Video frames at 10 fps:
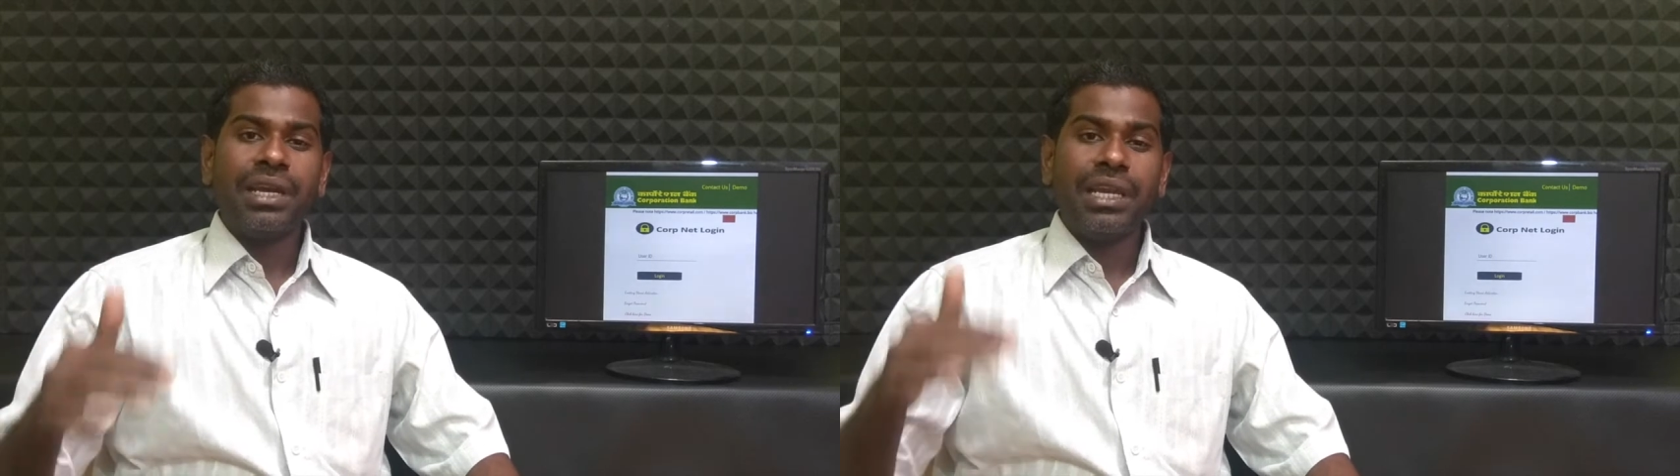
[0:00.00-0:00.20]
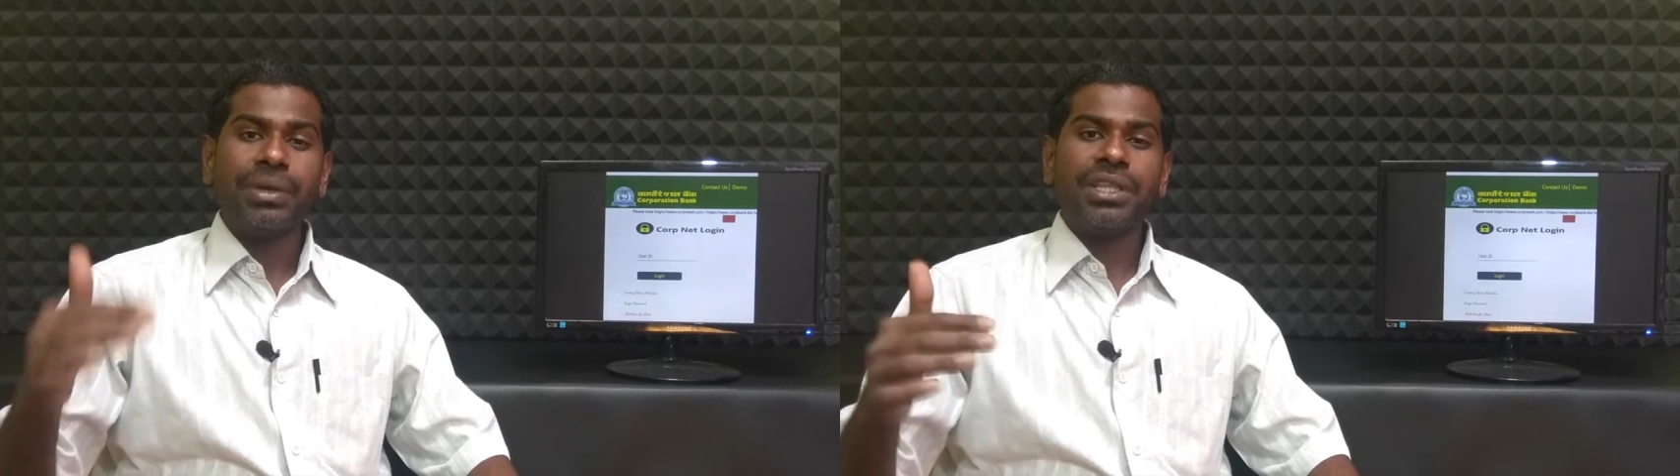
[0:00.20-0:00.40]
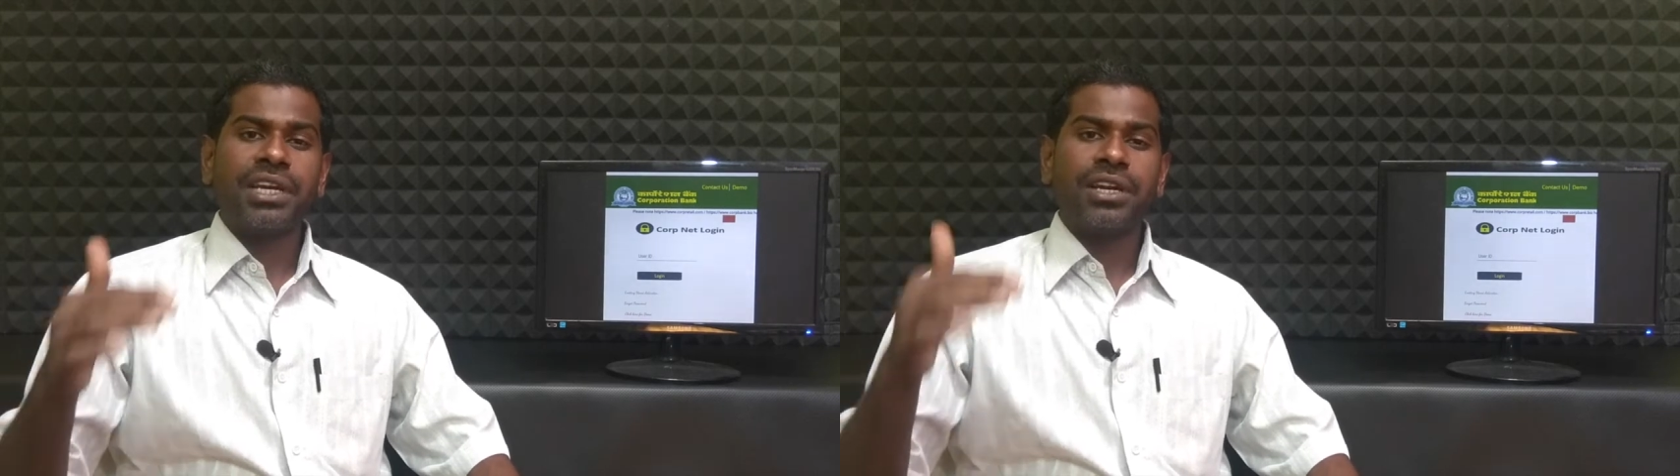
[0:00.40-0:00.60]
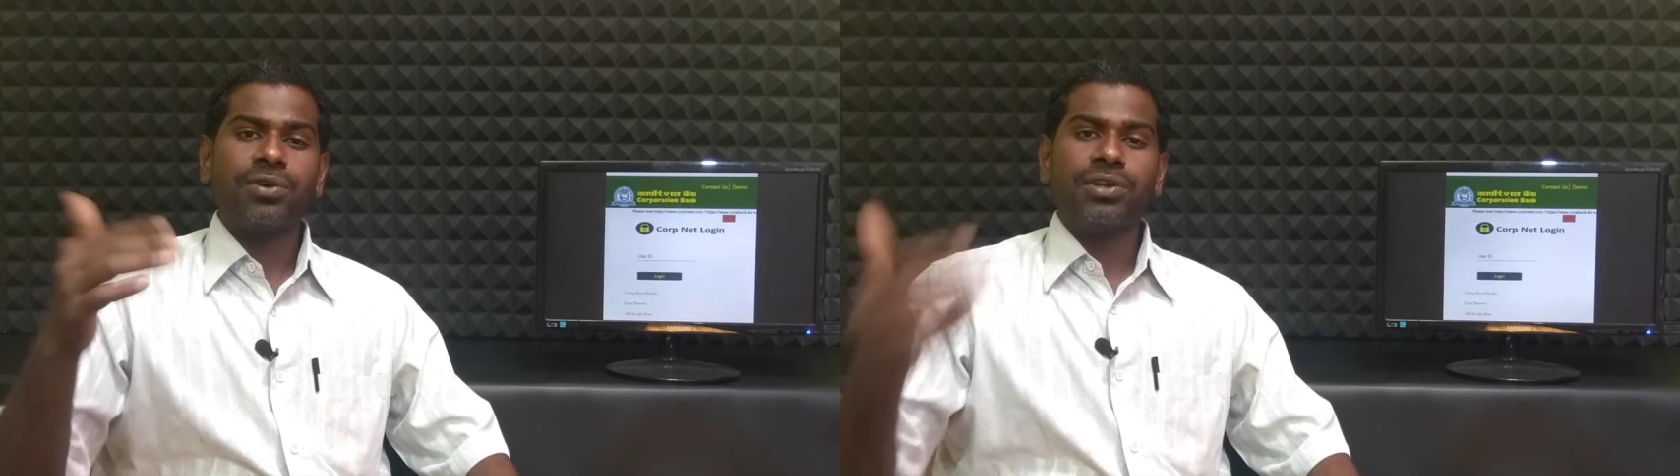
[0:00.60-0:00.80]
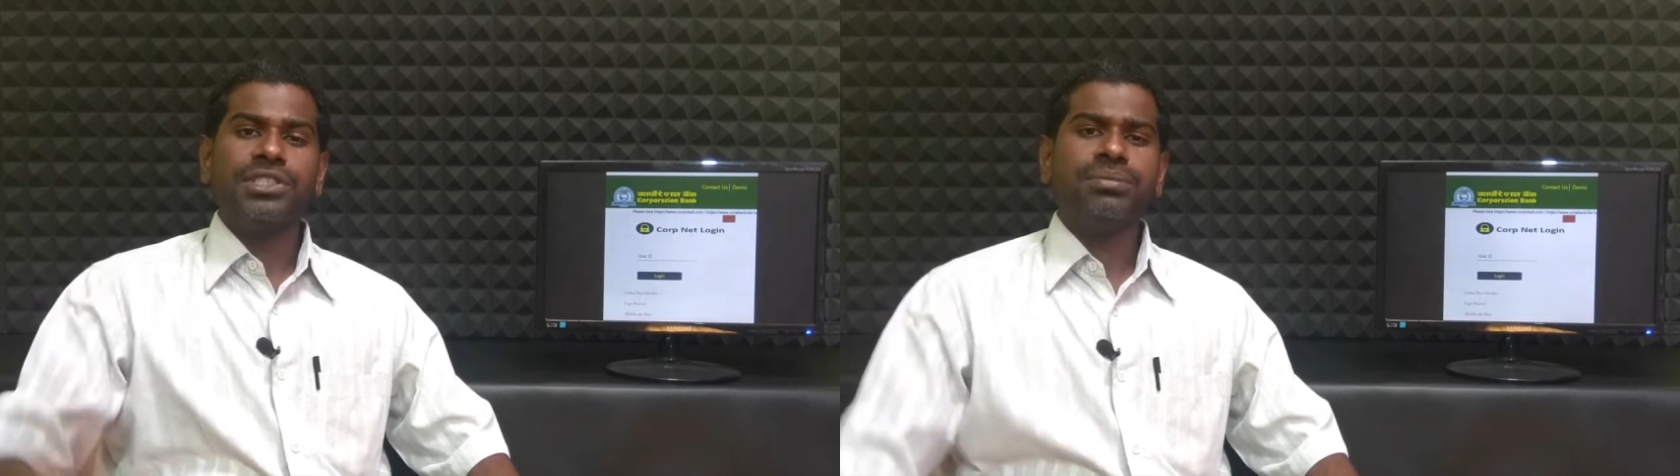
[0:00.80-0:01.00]
నిబంధనల
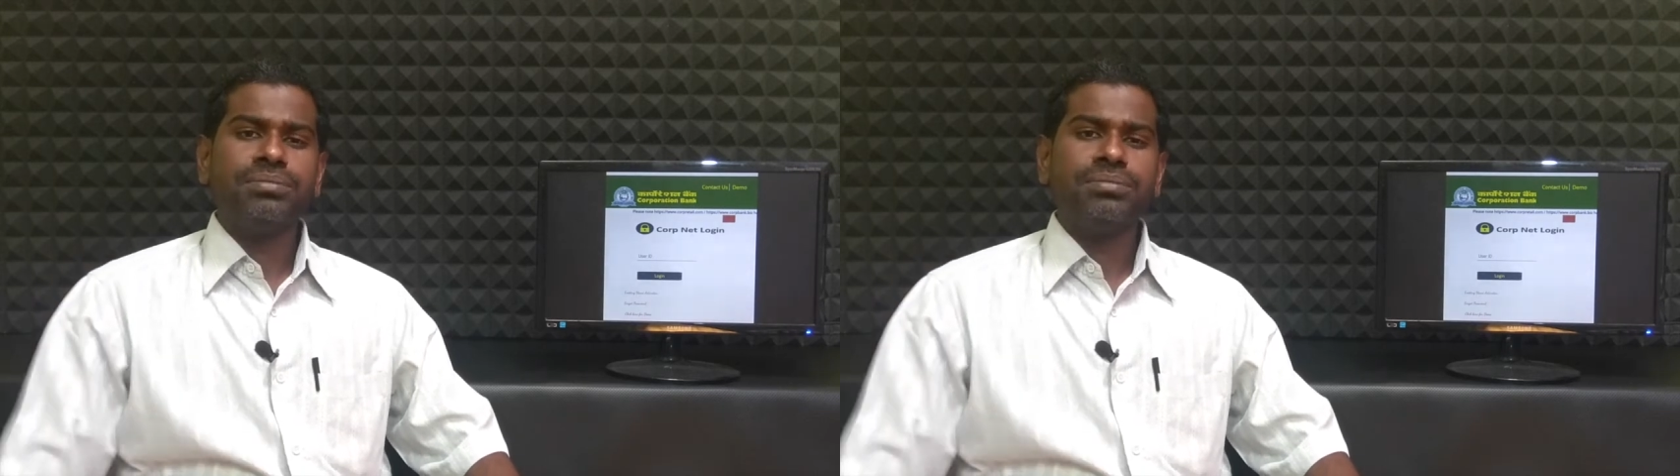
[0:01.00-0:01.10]
గురించి